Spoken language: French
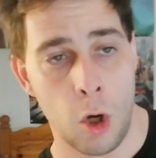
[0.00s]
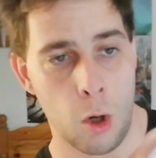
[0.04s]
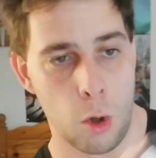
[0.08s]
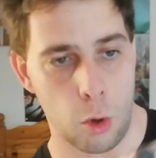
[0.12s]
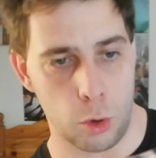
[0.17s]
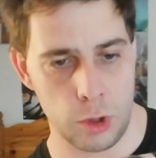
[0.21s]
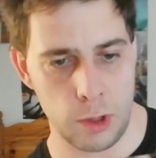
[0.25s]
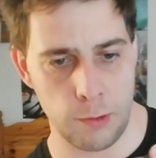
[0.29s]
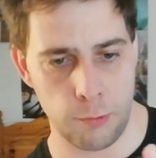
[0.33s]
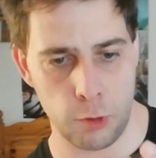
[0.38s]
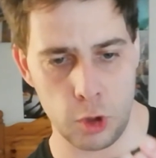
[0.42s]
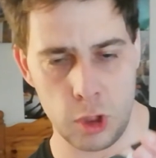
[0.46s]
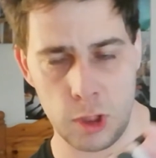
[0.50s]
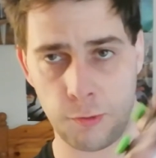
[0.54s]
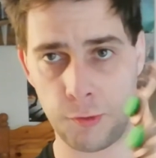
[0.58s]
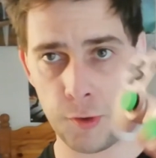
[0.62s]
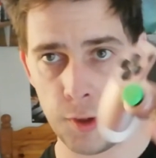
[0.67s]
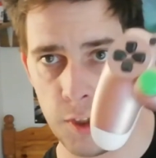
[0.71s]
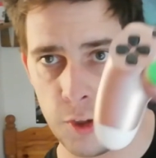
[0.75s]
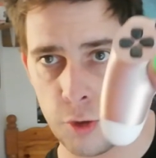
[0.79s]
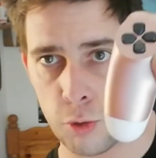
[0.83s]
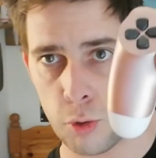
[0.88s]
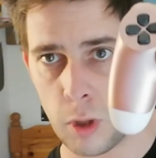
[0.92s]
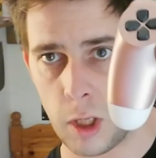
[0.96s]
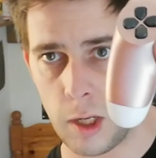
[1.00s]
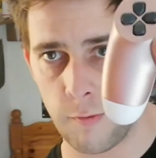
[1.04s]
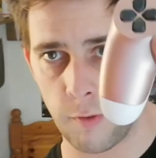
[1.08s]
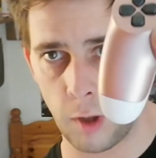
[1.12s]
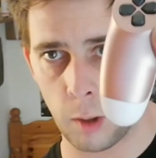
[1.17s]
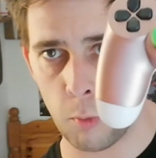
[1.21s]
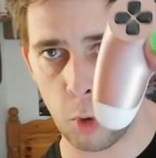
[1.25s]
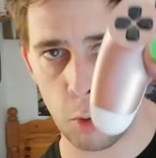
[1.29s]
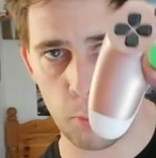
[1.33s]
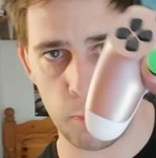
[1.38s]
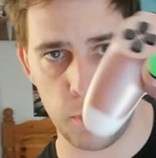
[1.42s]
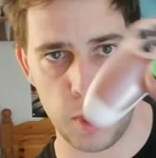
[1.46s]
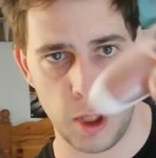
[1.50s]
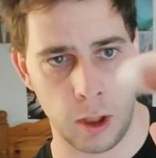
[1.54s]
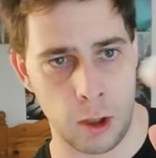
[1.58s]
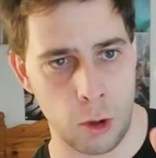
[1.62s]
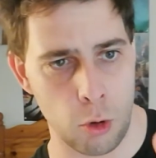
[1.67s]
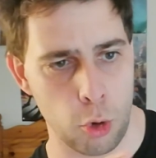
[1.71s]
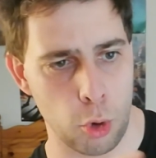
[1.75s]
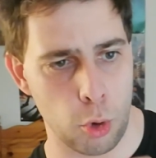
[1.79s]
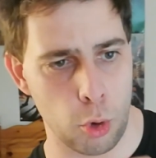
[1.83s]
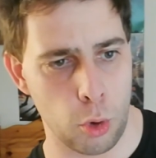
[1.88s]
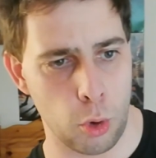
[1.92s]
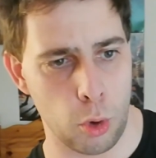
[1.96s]
Au niveau des finitions, elle est vraiment bien.
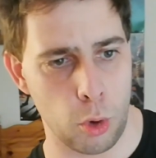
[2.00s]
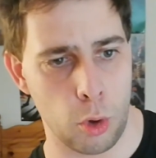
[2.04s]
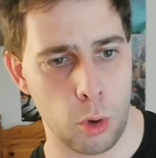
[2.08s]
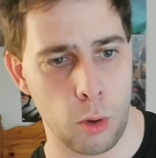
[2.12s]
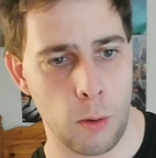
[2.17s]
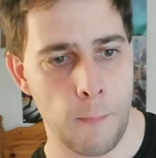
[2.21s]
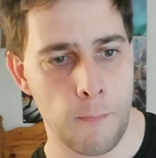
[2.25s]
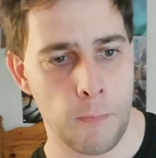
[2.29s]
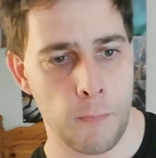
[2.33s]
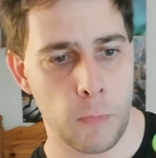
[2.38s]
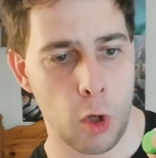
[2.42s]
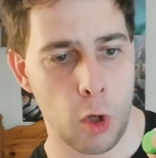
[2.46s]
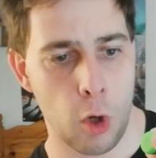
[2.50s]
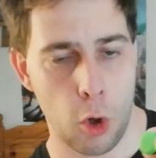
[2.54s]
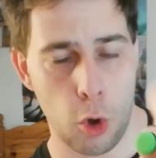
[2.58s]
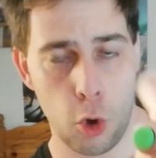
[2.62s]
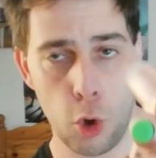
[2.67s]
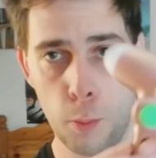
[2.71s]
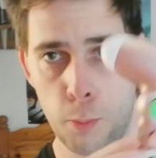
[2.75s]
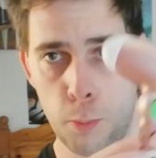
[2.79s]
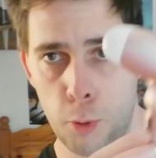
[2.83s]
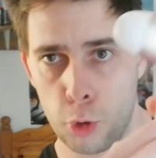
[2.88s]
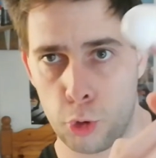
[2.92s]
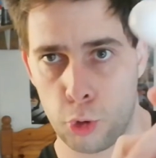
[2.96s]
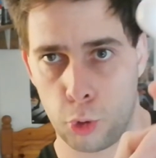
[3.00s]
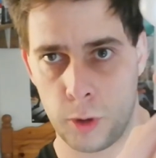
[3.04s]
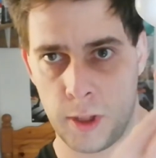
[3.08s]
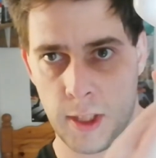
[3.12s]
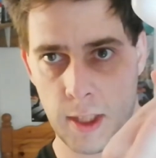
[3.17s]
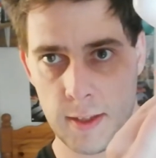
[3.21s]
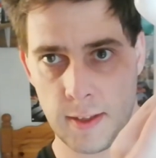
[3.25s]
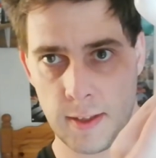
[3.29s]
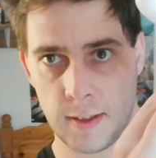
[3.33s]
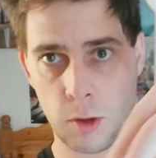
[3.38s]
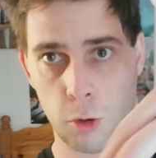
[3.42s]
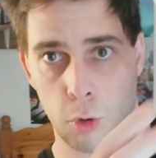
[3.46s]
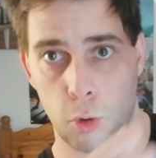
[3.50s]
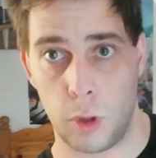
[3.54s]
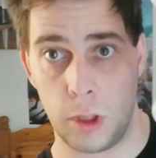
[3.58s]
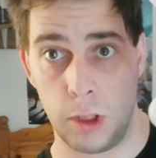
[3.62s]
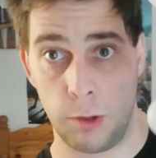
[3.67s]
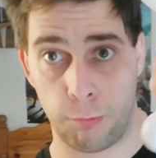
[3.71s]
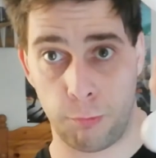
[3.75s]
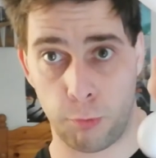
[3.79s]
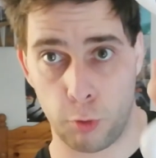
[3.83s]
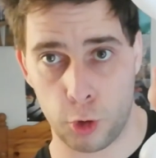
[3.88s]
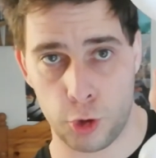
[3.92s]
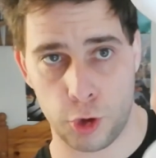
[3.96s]
Le, le bouton casque, il
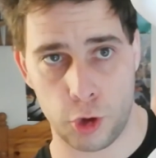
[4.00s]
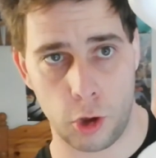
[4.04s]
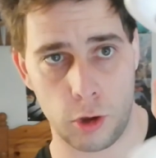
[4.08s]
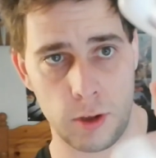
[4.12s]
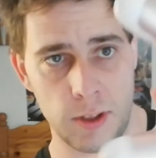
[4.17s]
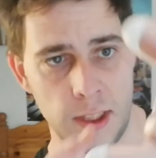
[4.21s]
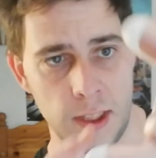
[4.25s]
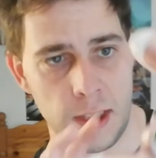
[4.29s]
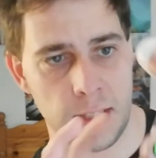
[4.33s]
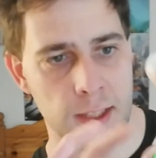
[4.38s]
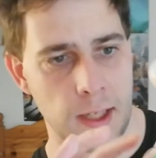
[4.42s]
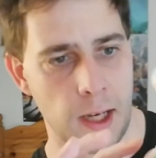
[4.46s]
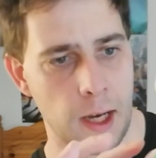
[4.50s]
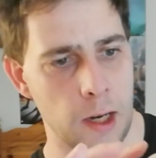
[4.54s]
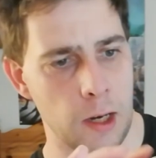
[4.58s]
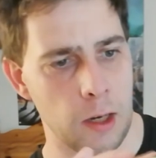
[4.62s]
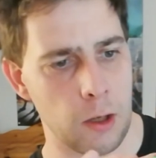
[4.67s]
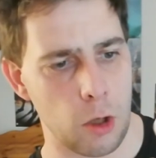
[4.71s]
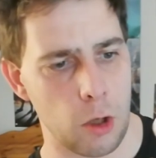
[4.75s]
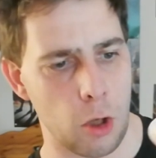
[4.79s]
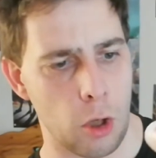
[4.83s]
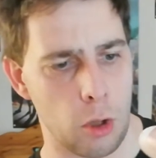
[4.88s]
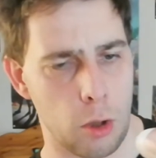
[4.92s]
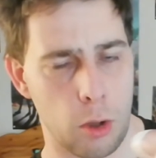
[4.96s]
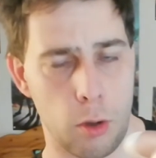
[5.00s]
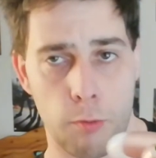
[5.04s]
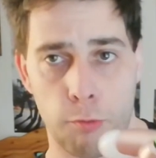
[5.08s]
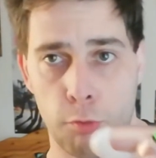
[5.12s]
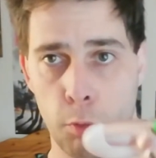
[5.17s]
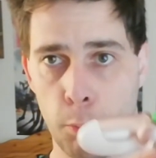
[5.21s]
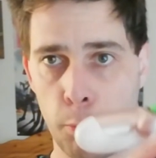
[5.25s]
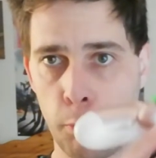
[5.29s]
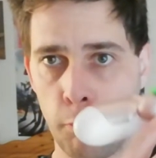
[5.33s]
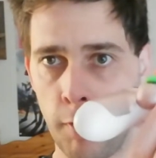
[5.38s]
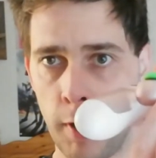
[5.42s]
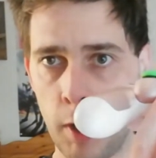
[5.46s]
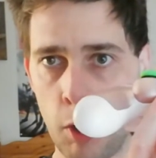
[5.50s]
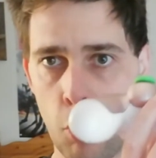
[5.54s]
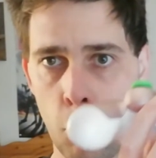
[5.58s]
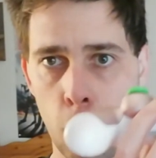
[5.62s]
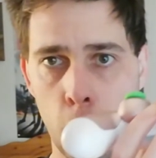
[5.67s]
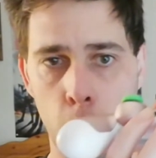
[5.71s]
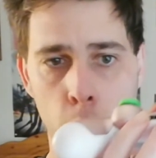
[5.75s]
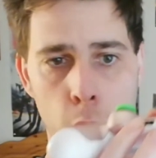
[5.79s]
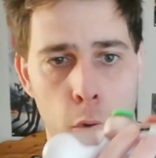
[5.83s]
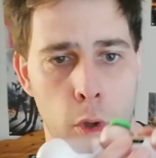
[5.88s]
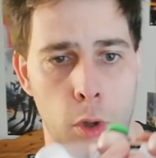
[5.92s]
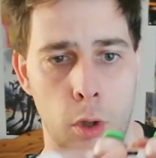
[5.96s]
fonctionne nickel. Euh, vous pouvez
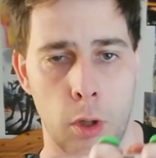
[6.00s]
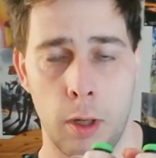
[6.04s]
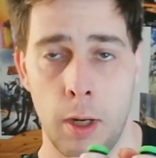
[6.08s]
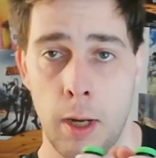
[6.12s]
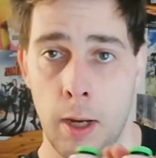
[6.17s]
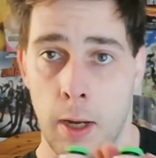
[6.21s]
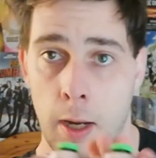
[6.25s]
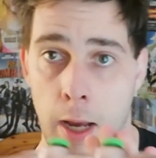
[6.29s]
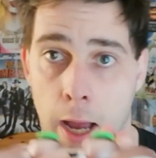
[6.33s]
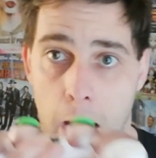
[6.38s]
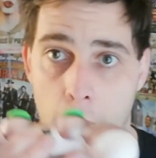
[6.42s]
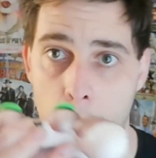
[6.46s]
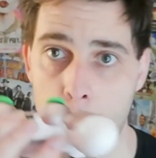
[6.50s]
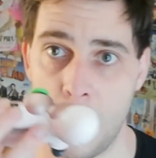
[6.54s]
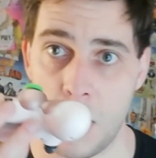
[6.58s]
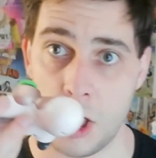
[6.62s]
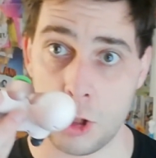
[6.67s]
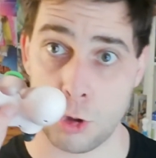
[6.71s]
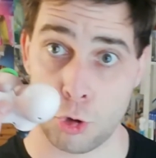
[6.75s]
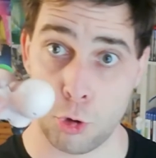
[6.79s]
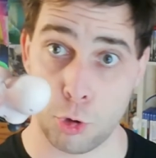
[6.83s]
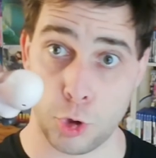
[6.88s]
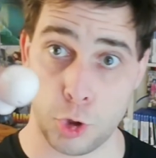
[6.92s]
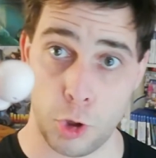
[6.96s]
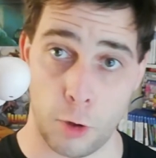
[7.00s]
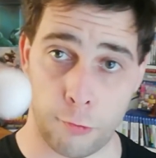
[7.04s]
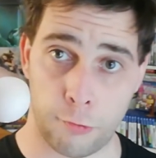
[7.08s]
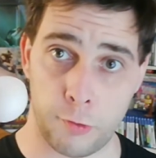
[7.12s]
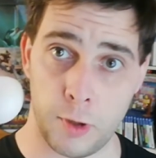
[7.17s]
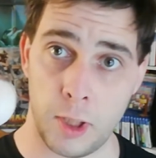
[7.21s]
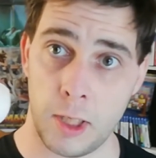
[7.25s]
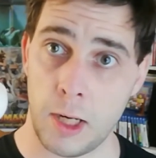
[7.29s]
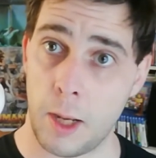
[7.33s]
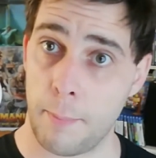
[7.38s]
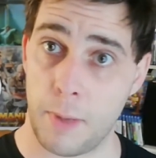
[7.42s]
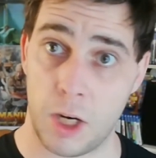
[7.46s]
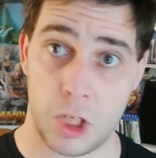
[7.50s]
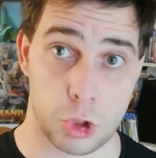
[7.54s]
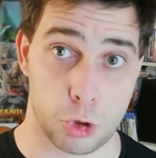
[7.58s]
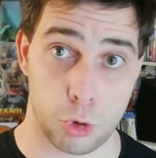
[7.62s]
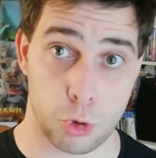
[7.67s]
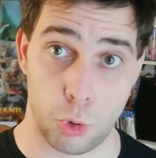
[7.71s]
le... Elle marche sans fil, elle marche